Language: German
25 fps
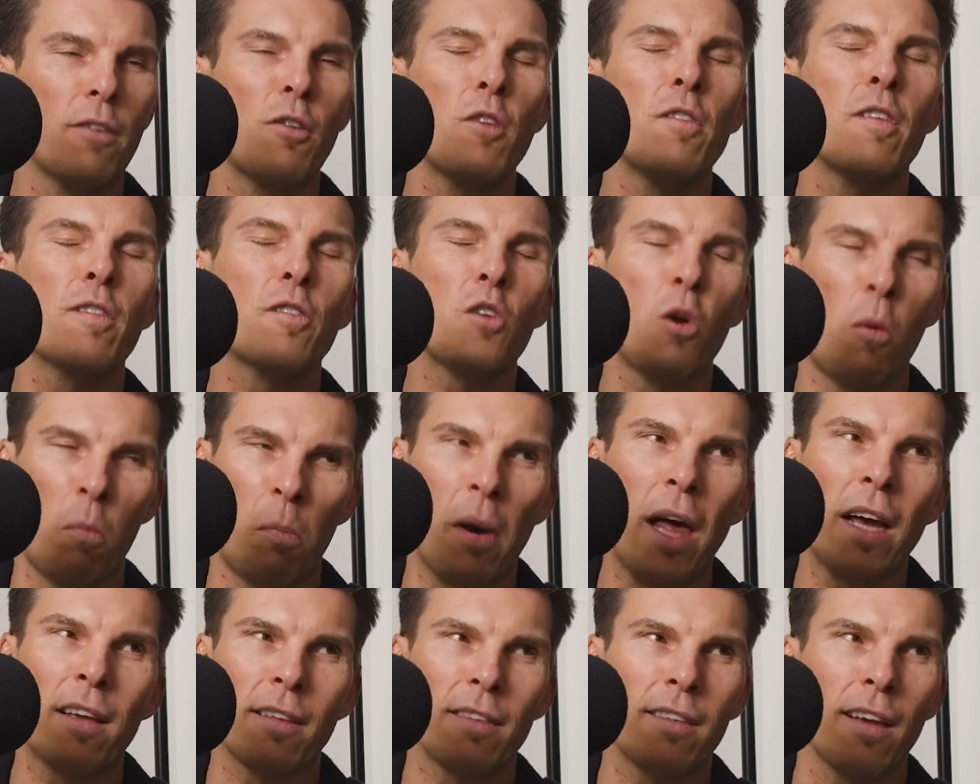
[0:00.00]
Also es ist
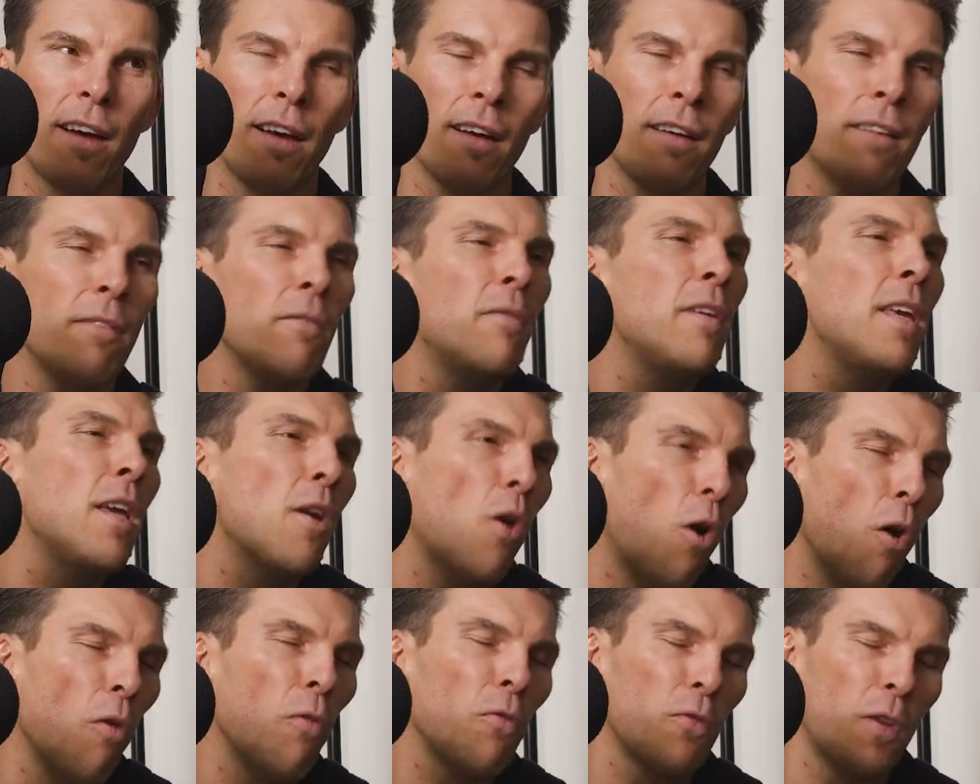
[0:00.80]
komplexer
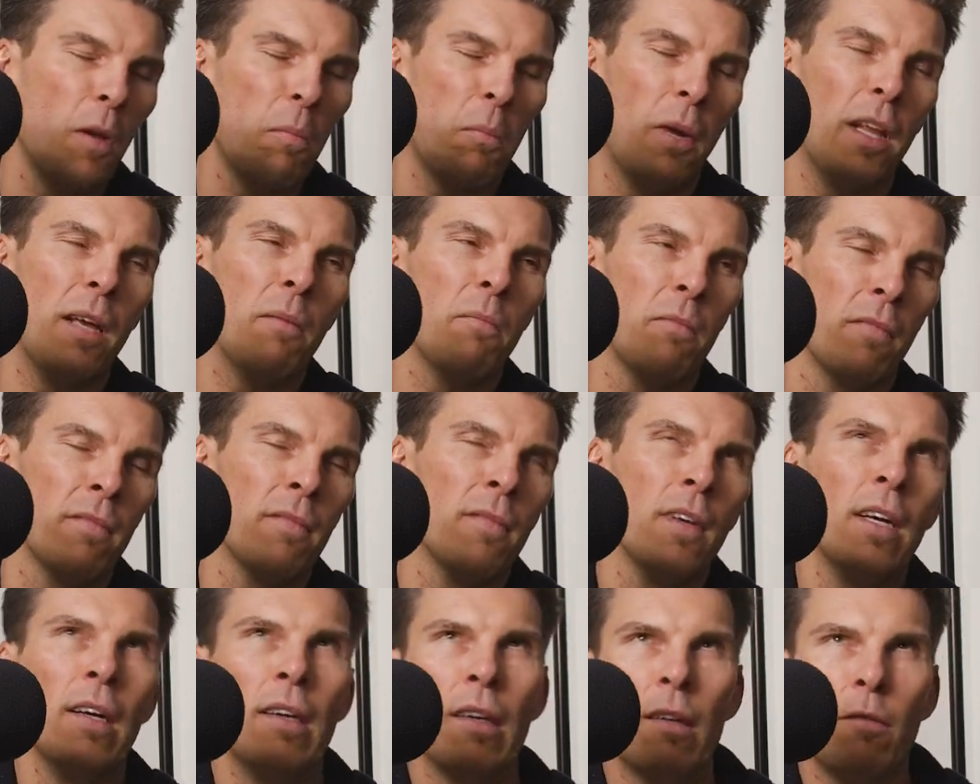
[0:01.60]
wie oft im
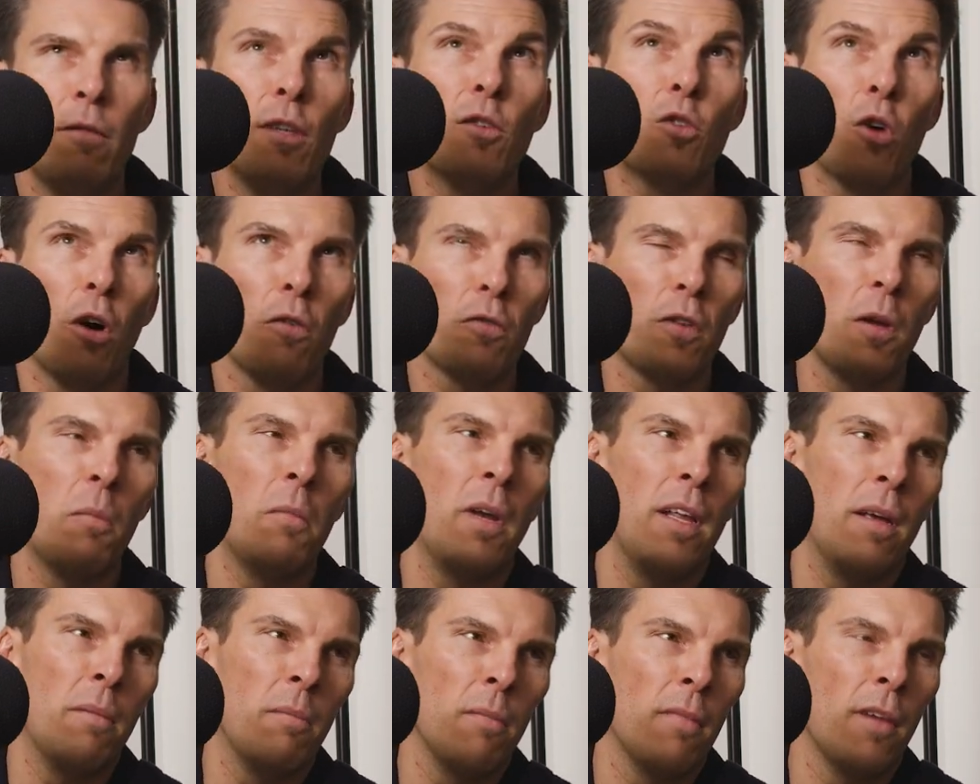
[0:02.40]
Leben, wie so oft
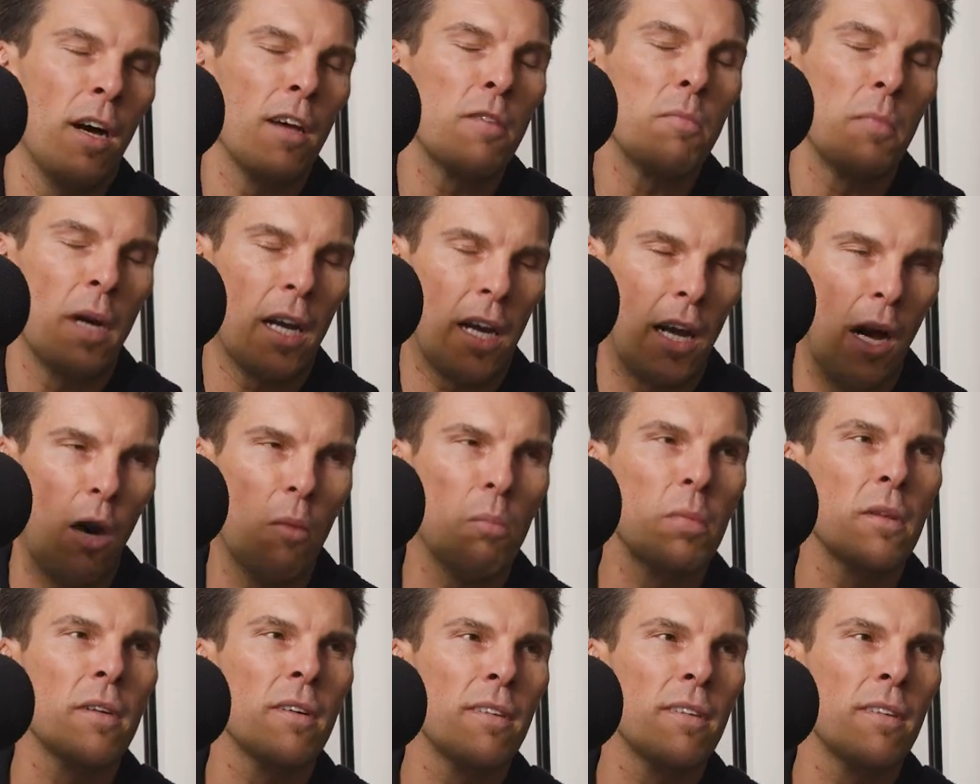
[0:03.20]
im Leben, als man glaubt.